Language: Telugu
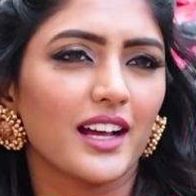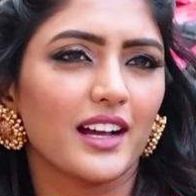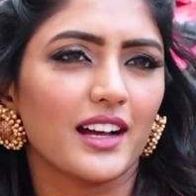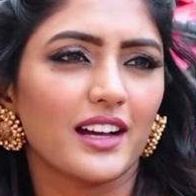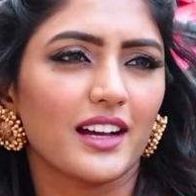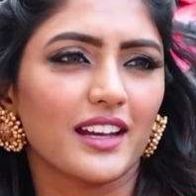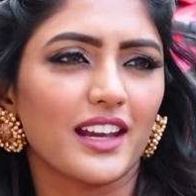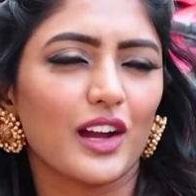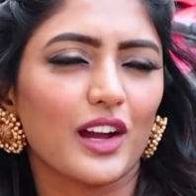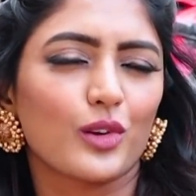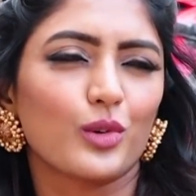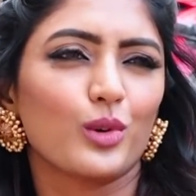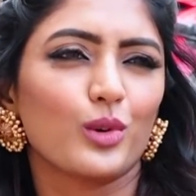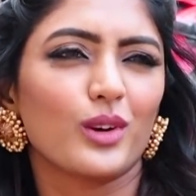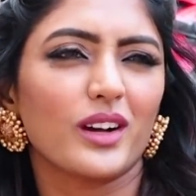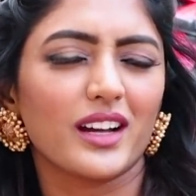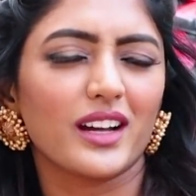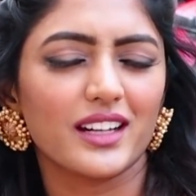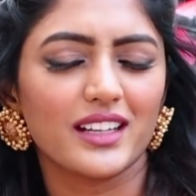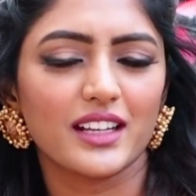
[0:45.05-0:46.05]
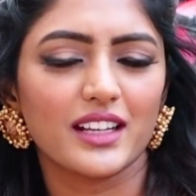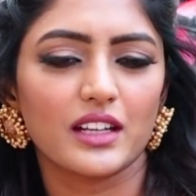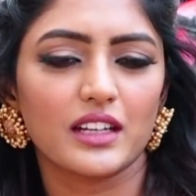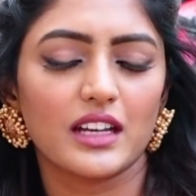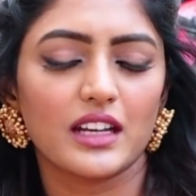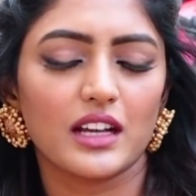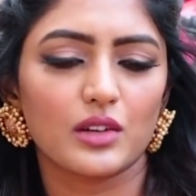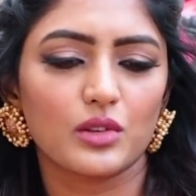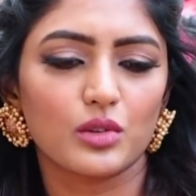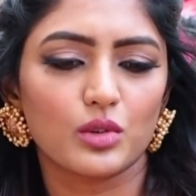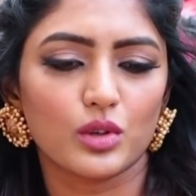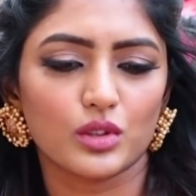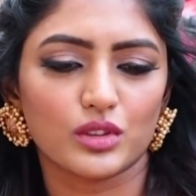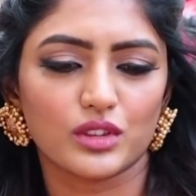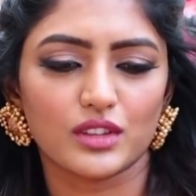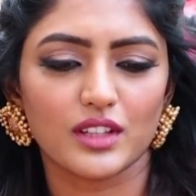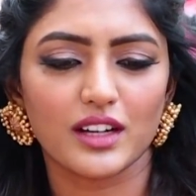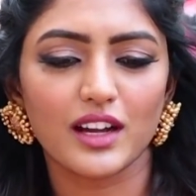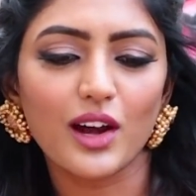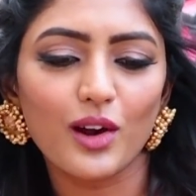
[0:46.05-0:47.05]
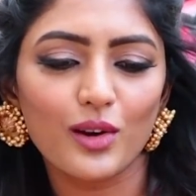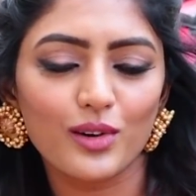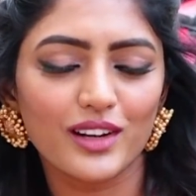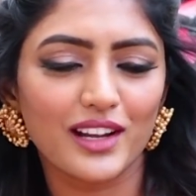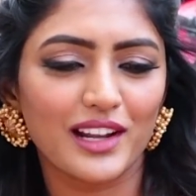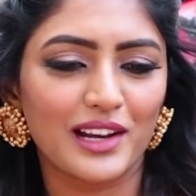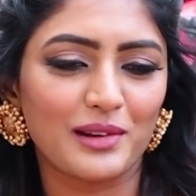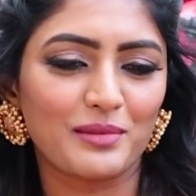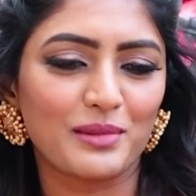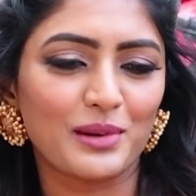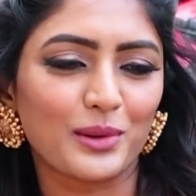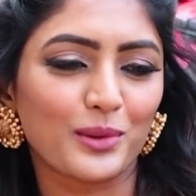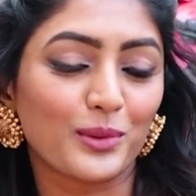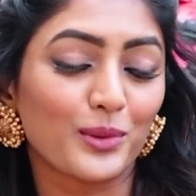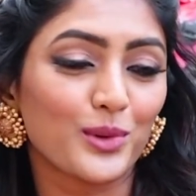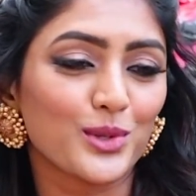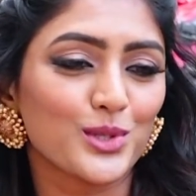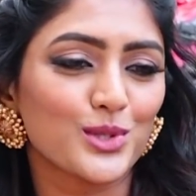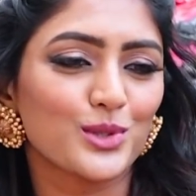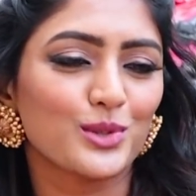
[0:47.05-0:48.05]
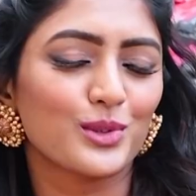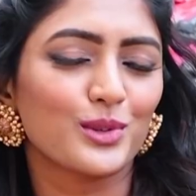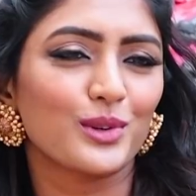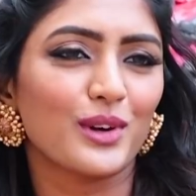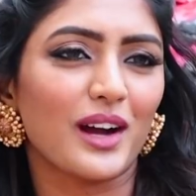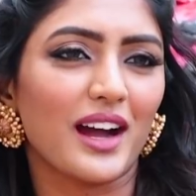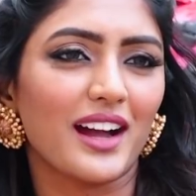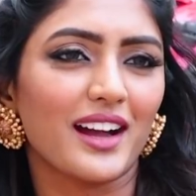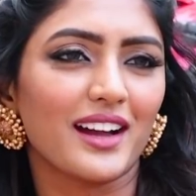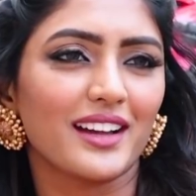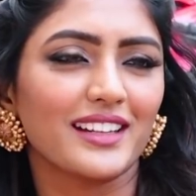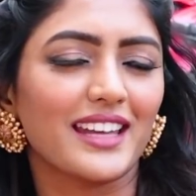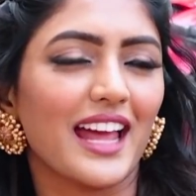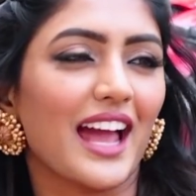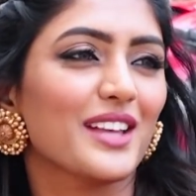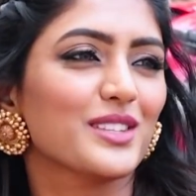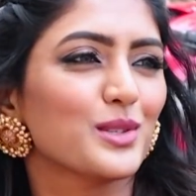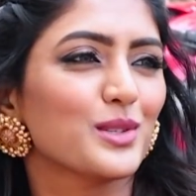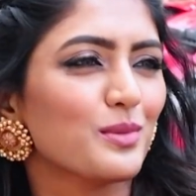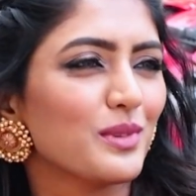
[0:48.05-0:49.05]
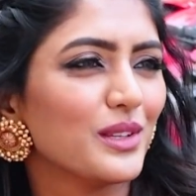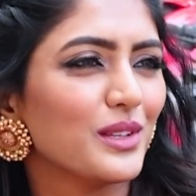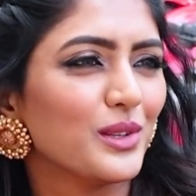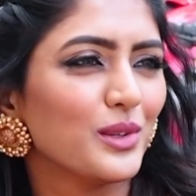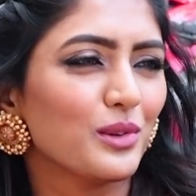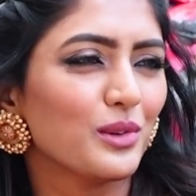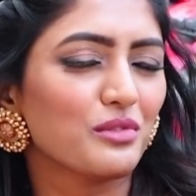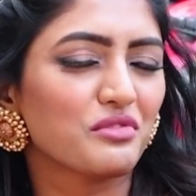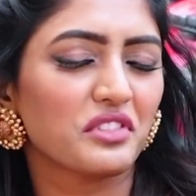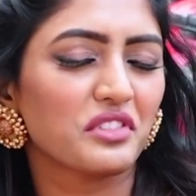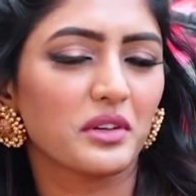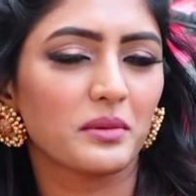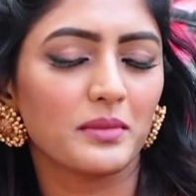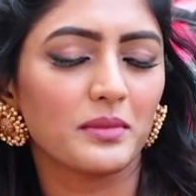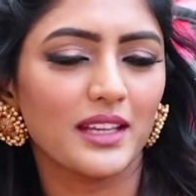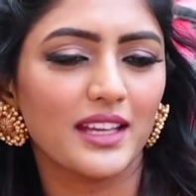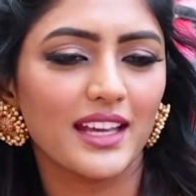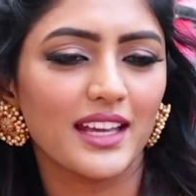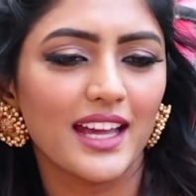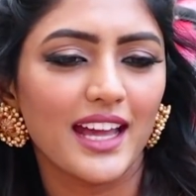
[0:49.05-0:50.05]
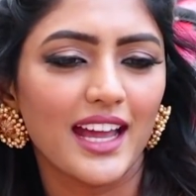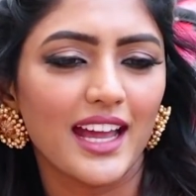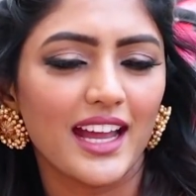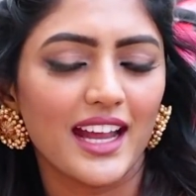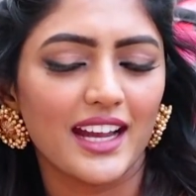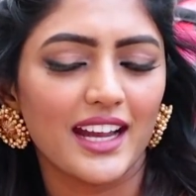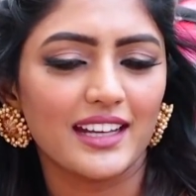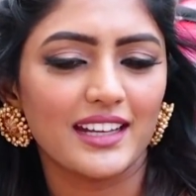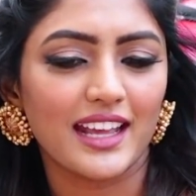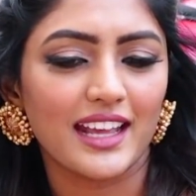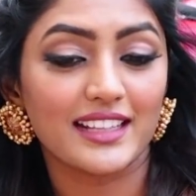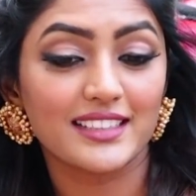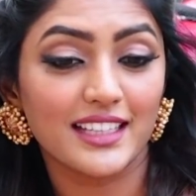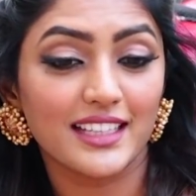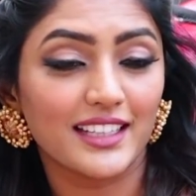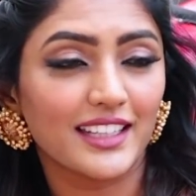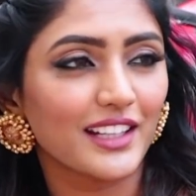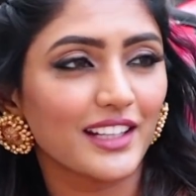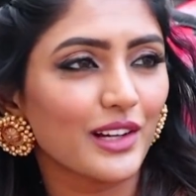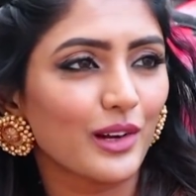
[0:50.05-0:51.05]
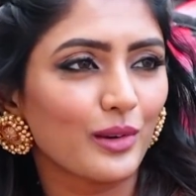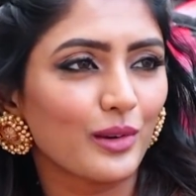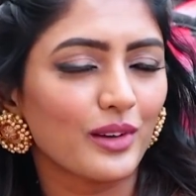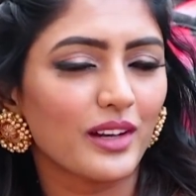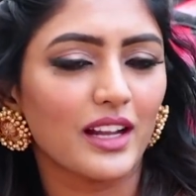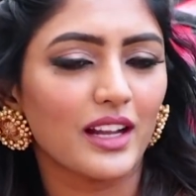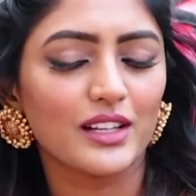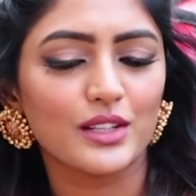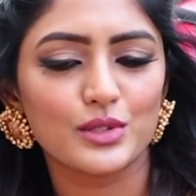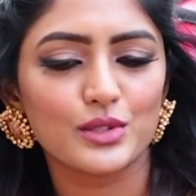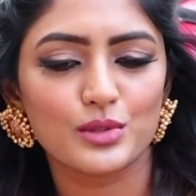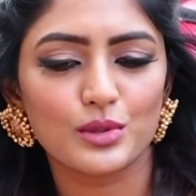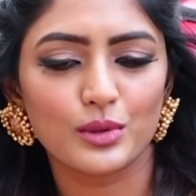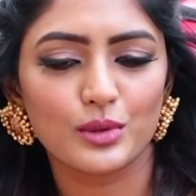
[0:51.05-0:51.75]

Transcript: నాకు అంటే నాకు కొత్తగా ఉండాలన్నమాట రోజు ఇట్ హ్యాస్ టు బి న్యూ ఫర్ మీ అండ్ ఎక్సైటింగ్గా ఉండాలి సో